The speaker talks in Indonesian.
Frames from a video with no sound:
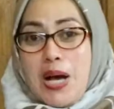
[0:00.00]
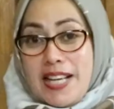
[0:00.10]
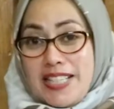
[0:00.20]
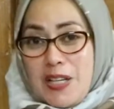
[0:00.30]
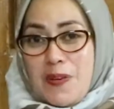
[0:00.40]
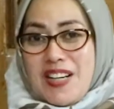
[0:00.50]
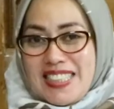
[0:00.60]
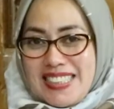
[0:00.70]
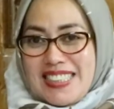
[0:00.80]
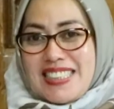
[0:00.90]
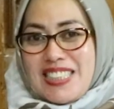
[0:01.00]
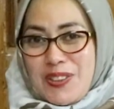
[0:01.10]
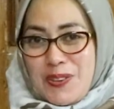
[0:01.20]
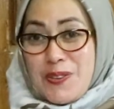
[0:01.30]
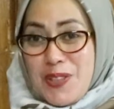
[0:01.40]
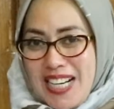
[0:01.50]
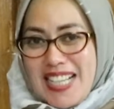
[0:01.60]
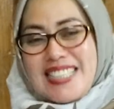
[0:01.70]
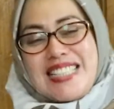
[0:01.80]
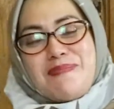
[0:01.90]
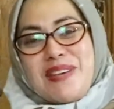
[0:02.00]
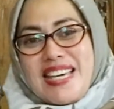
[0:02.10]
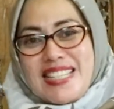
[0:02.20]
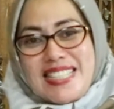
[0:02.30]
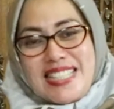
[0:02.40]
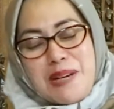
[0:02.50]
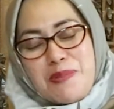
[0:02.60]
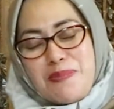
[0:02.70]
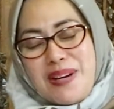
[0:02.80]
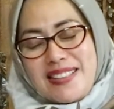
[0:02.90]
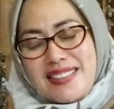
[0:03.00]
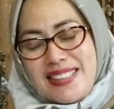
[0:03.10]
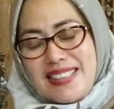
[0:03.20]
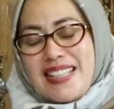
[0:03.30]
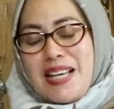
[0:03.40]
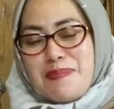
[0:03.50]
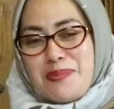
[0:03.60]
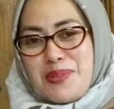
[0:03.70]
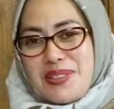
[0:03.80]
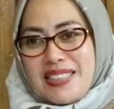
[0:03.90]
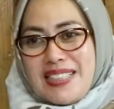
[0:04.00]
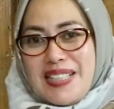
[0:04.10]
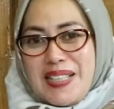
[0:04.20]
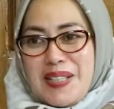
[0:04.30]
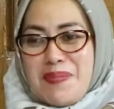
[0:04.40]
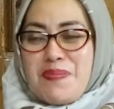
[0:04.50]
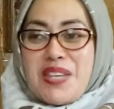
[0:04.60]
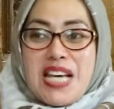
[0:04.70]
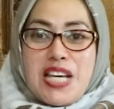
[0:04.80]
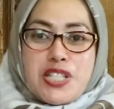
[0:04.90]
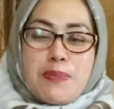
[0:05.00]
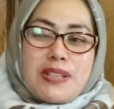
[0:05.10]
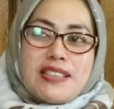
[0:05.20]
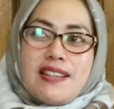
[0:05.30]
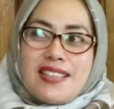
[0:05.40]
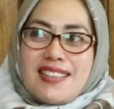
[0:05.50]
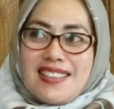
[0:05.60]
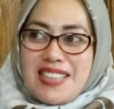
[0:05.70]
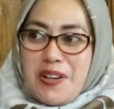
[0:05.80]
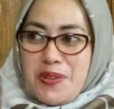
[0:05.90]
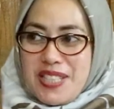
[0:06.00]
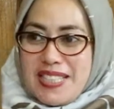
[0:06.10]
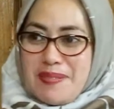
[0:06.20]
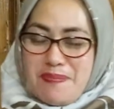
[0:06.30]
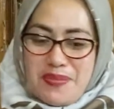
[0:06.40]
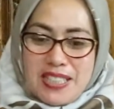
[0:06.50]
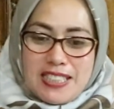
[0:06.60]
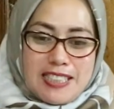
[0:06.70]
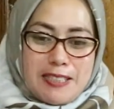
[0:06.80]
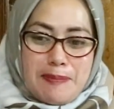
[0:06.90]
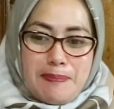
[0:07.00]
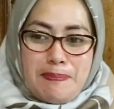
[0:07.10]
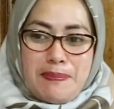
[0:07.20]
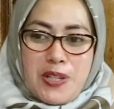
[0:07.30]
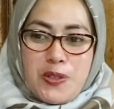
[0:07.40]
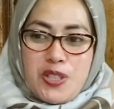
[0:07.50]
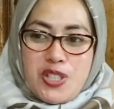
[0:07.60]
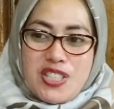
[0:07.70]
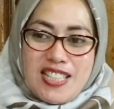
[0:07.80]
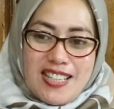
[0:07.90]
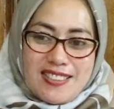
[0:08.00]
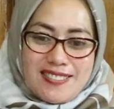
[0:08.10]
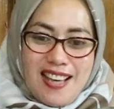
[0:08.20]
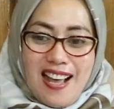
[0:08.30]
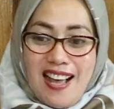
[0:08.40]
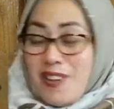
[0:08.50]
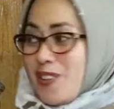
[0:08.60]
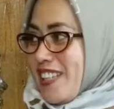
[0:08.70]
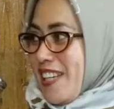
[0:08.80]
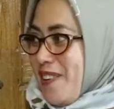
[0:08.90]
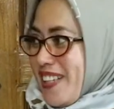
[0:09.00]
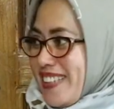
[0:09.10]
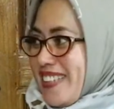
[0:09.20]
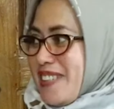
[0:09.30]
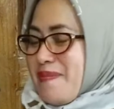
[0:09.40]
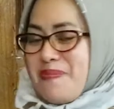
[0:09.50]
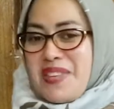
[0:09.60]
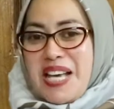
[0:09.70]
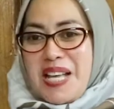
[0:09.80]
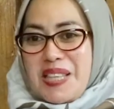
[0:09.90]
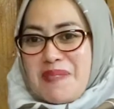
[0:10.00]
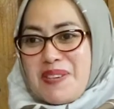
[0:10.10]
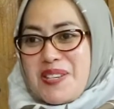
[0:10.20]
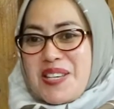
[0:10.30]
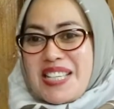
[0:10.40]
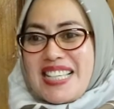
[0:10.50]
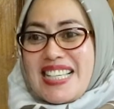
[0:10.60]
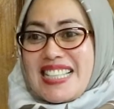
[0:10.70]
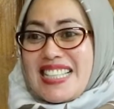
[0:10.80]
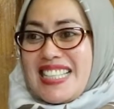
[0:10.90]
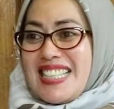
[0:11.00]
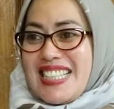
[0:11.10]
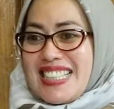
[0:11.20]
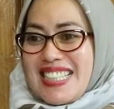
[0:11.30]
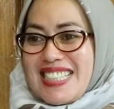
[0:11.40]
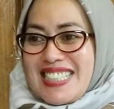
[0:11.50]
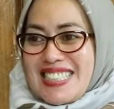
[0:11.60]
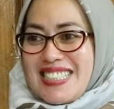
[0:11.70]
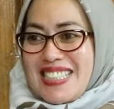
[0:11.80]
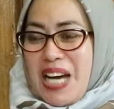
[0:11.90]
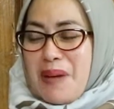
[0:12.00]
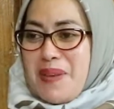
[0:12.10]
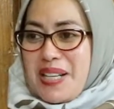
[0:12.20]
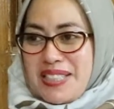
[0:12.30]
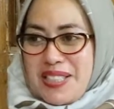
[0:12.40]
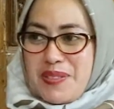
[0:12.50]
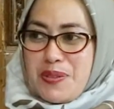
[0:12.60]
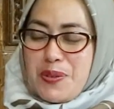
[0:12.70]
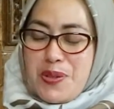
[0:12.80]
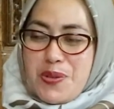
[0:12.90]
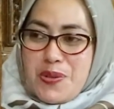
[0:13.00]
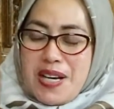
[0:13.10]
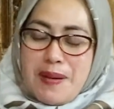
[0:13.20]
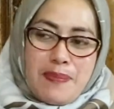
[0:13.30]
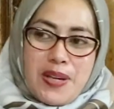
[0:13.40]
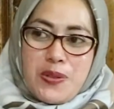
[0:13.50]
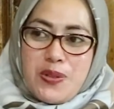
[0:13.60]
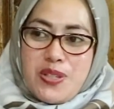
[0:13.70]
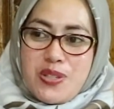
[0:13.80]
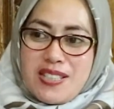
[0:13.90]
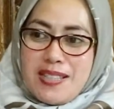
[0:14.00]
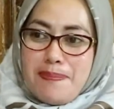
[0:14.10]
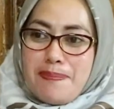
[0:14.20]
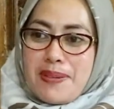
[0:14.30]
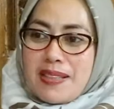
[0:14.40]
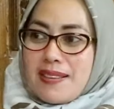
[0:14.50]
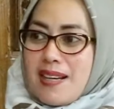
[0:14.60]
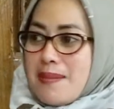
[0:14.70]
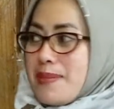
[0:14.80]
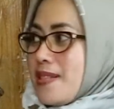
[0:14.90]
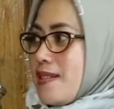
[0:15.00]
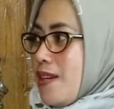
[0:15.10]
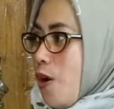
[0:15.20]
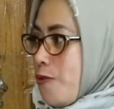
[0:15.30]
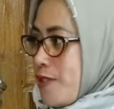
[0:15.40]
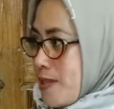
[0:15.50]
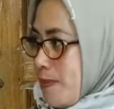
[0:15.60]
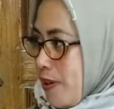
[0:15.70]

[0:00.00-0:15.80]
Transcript: adalah Wakil Ketua DPRD Kabupaten Lampung Lampung Tengah. Ya. Seperti yang kita ketahui nih, uh, Pak Julius ini hmm. kan anggota Dewan. Hmm, Hmm, hmm. Tapi ini kita dengar-dengar kabar nih, dulu yeah. juga Pak Julius ini pernah menjadi office